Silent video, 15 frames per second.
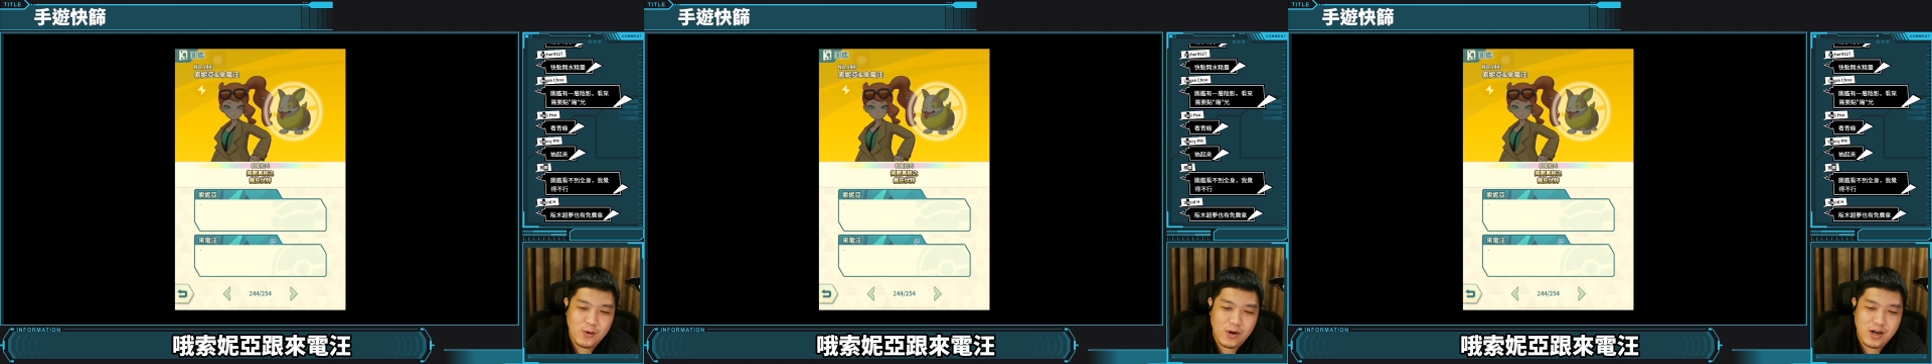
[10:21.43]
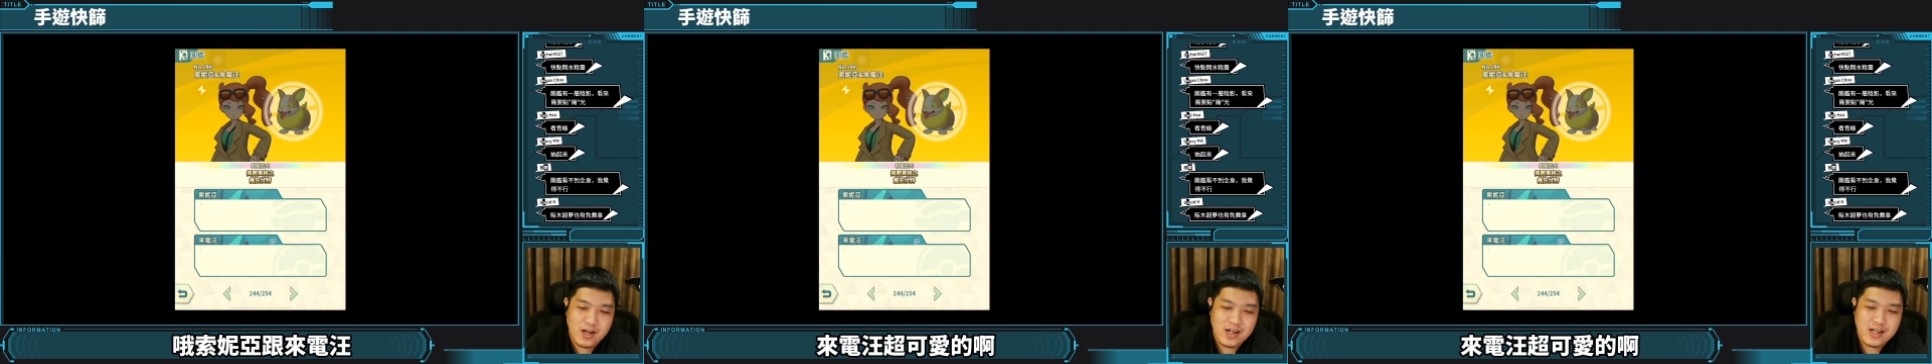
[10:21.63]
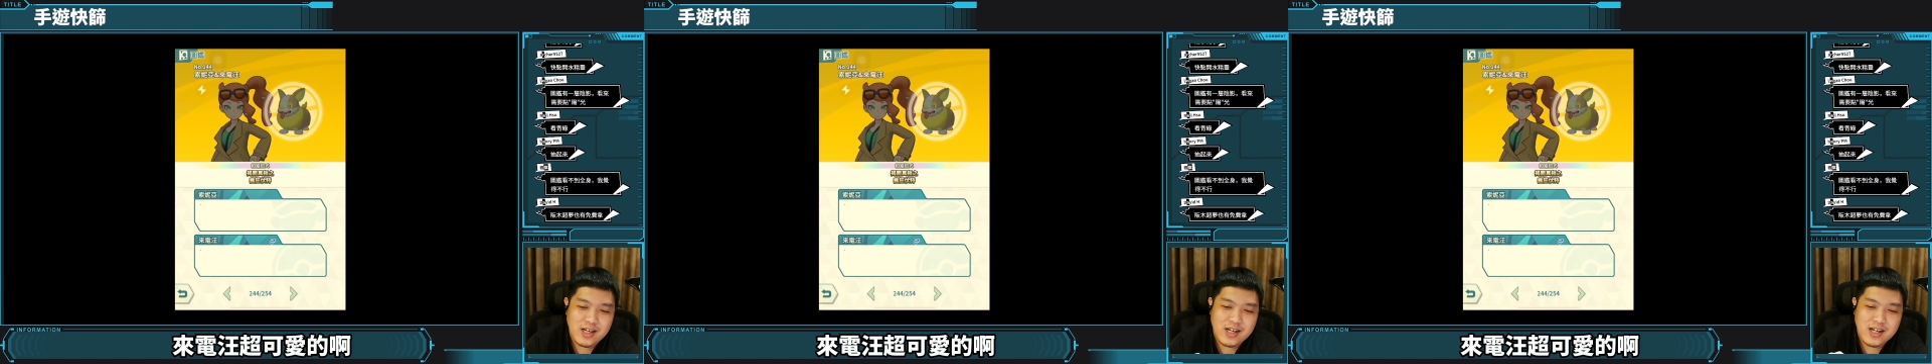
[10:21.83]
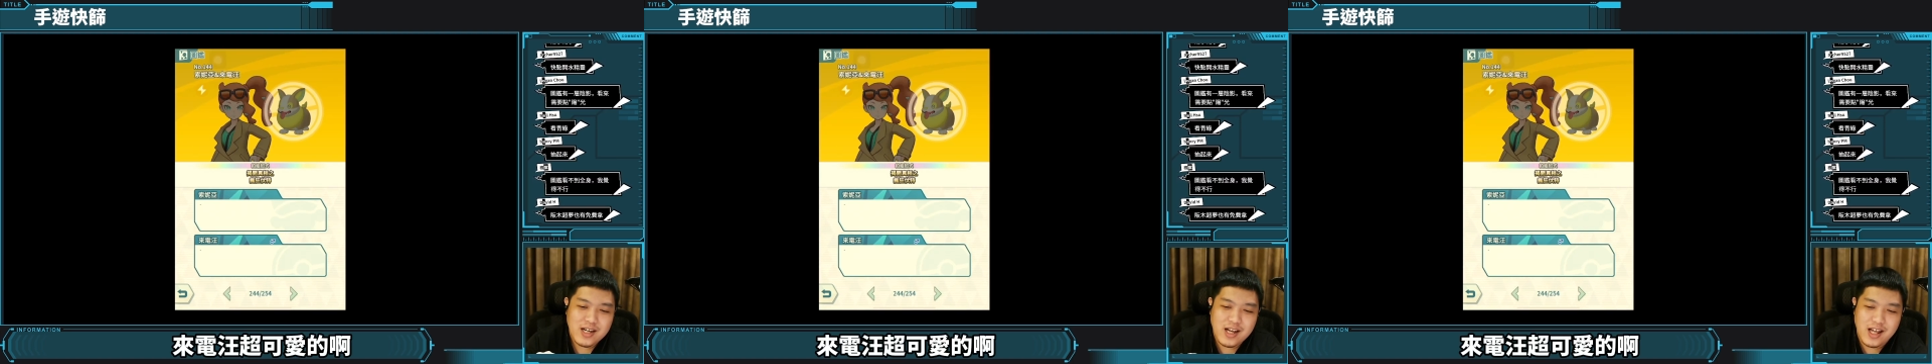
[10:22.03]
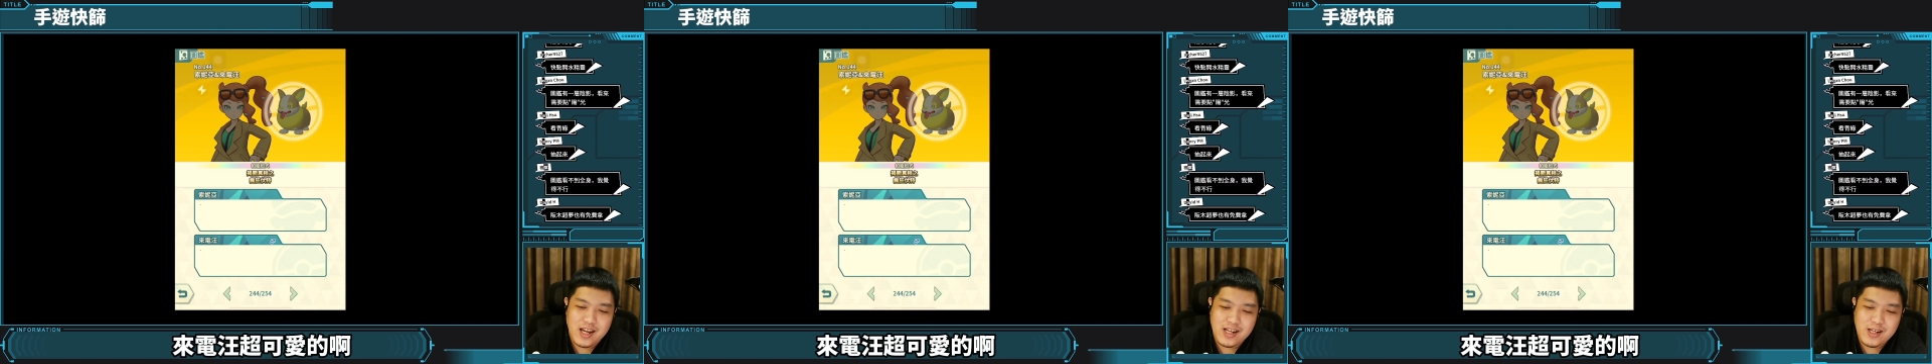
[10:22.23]
汪，
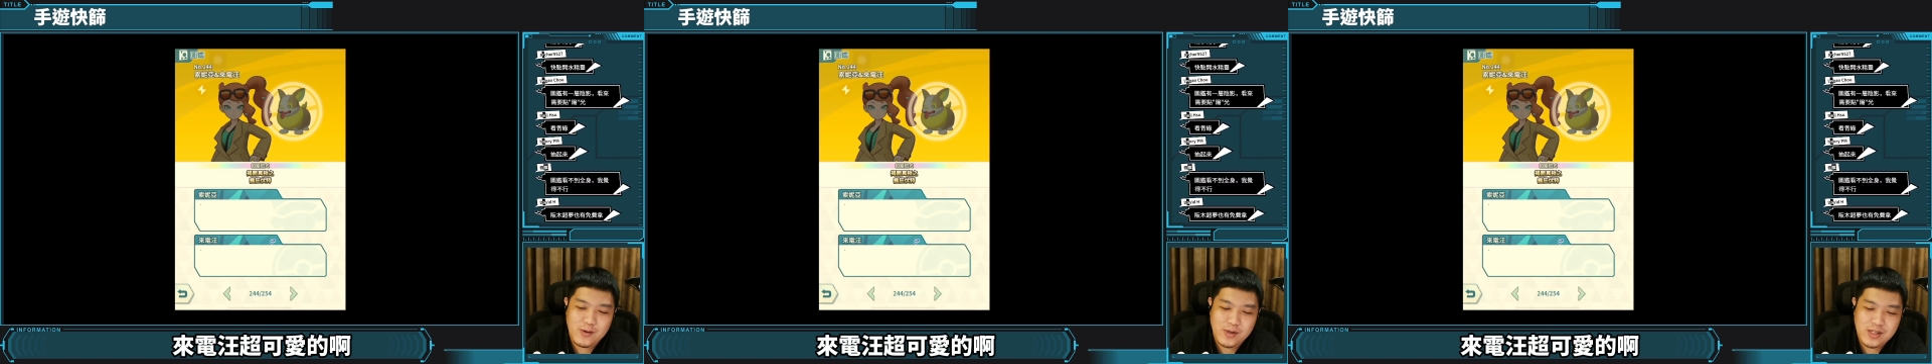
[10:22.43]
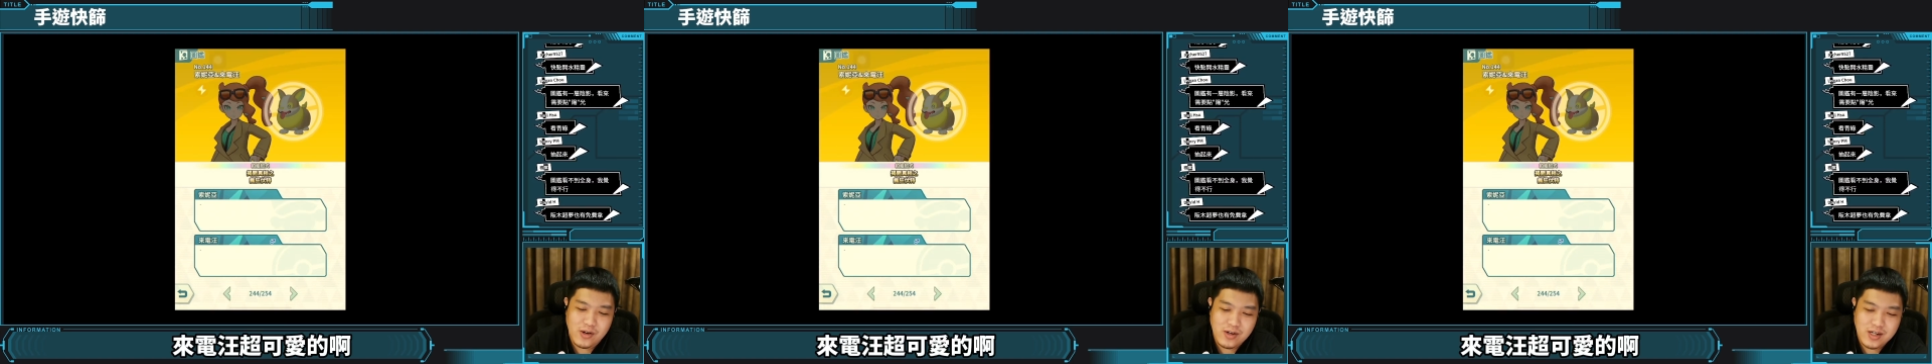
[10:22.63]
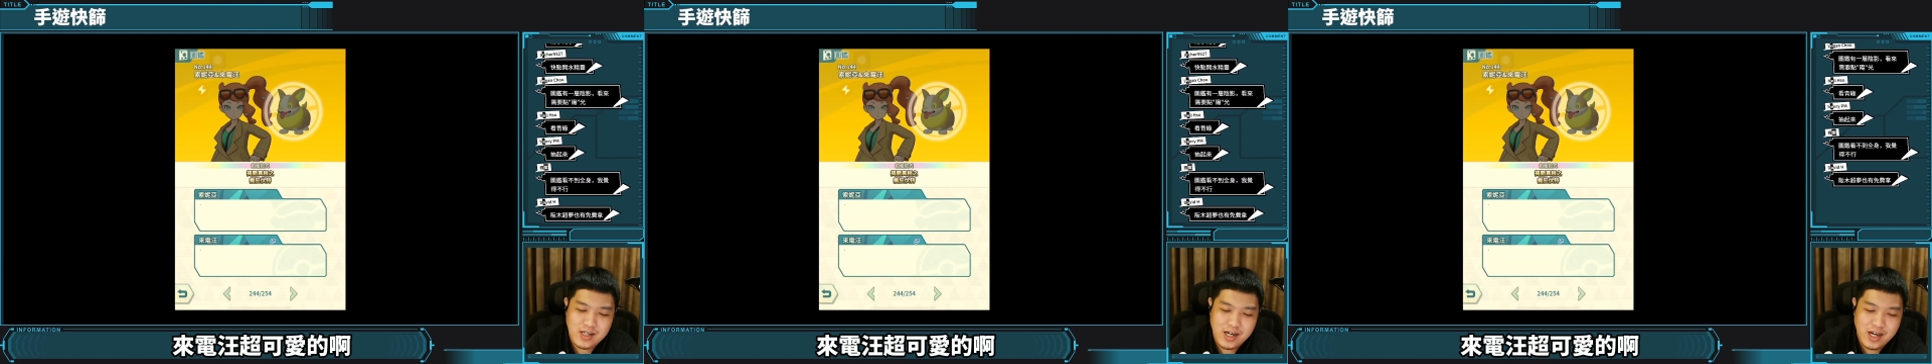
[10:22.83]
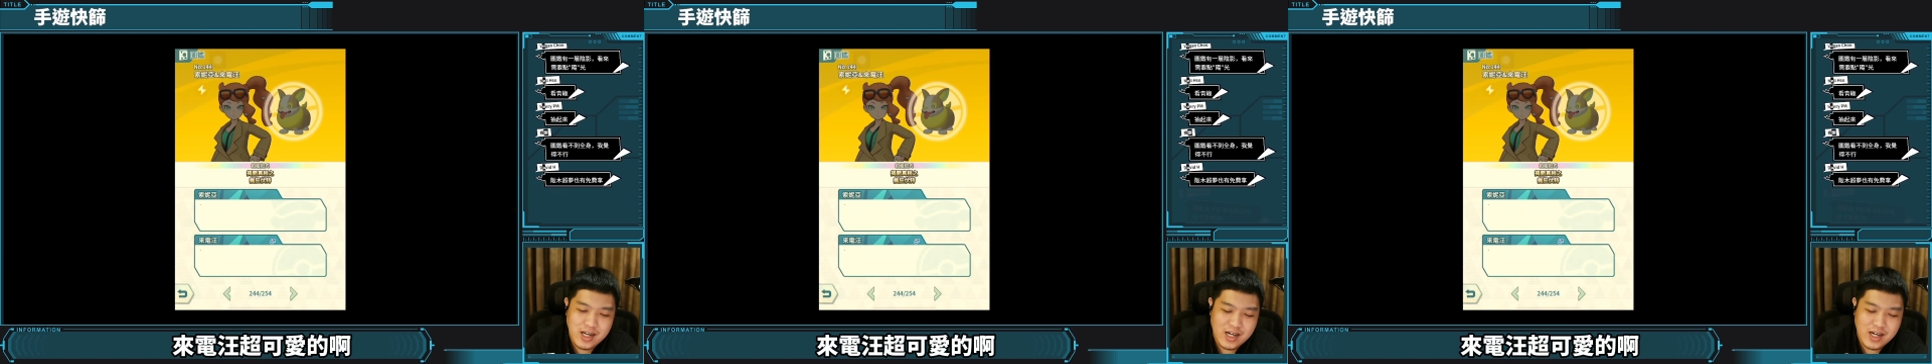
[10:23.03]
看来电汪超可爱